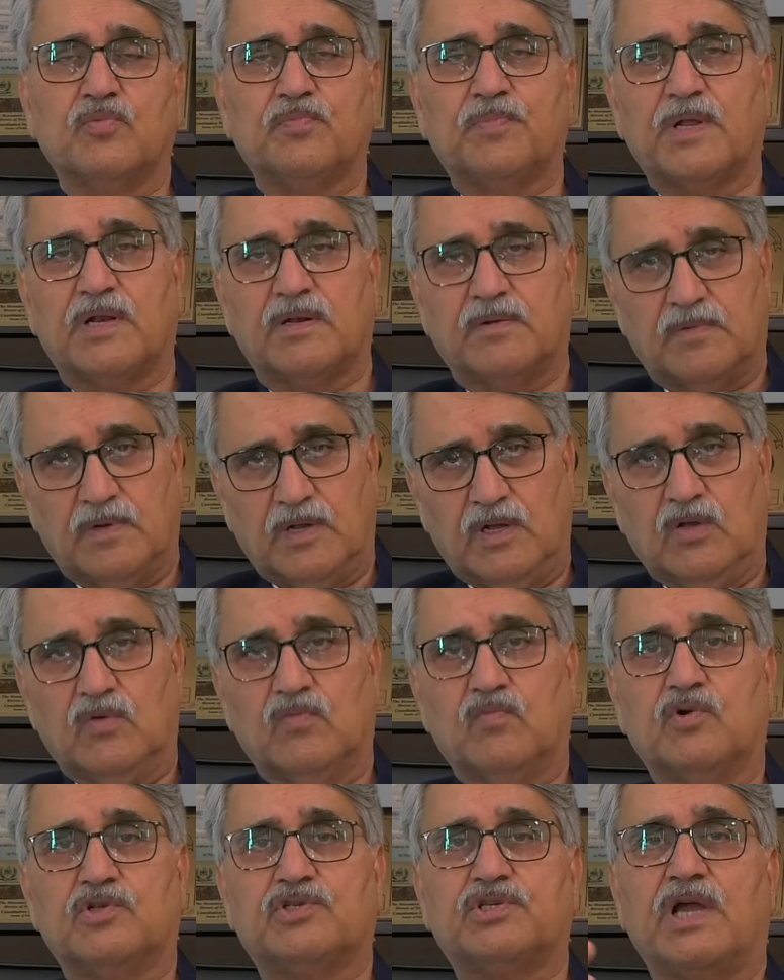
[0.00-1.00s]
ऊपर
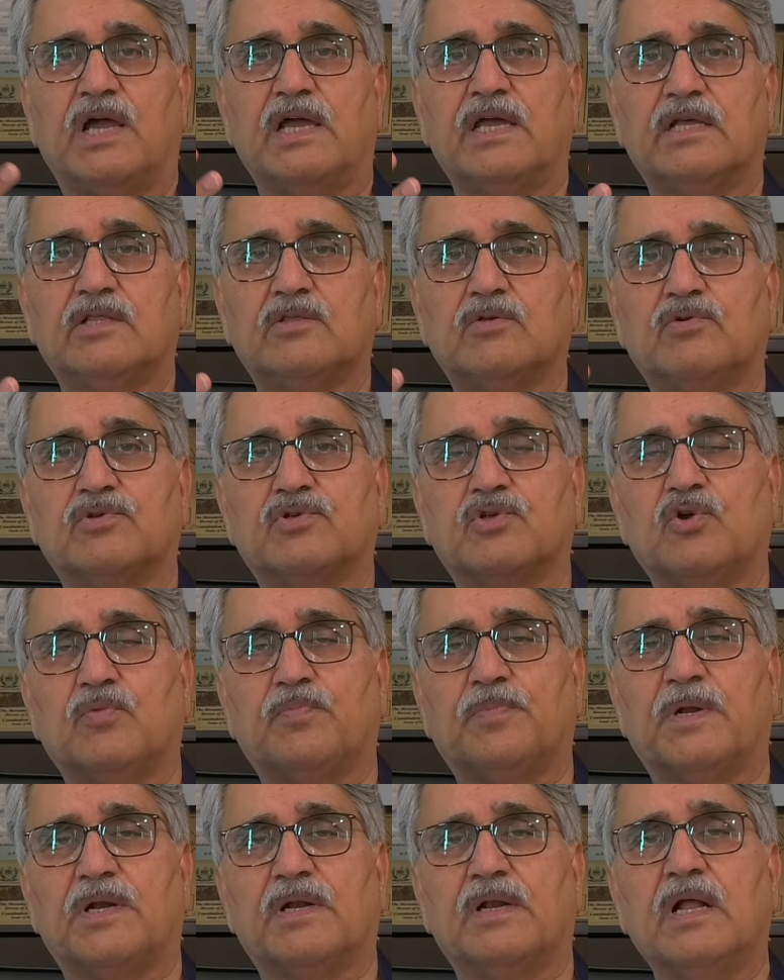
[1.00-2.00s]
वो चाहे तो उसके
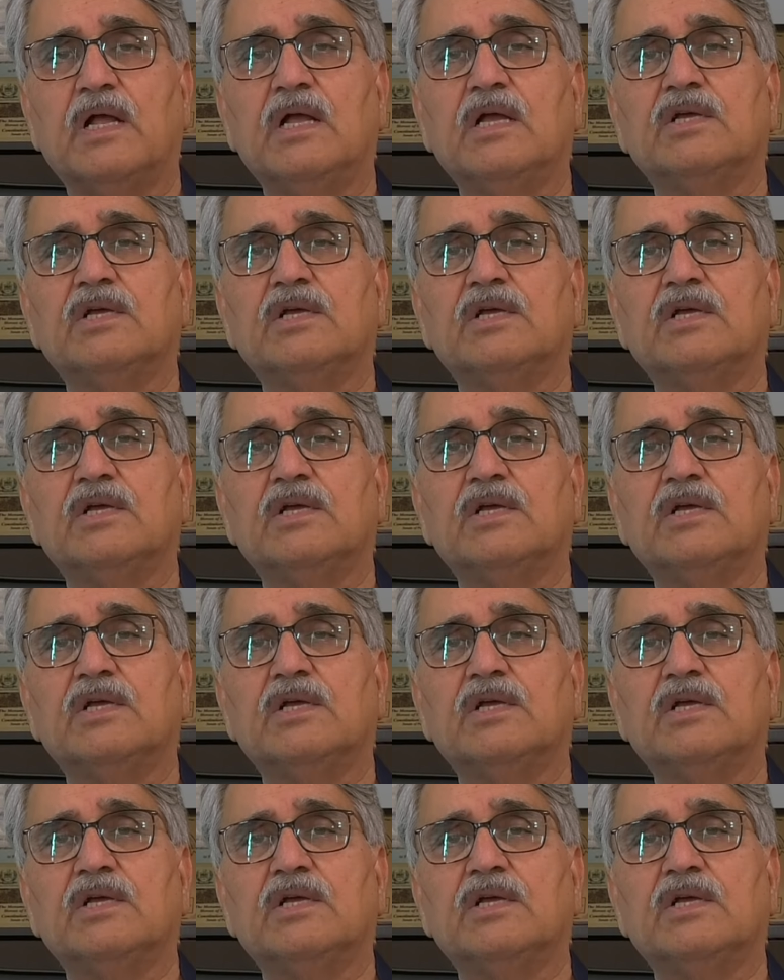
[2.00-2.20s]
ऊपर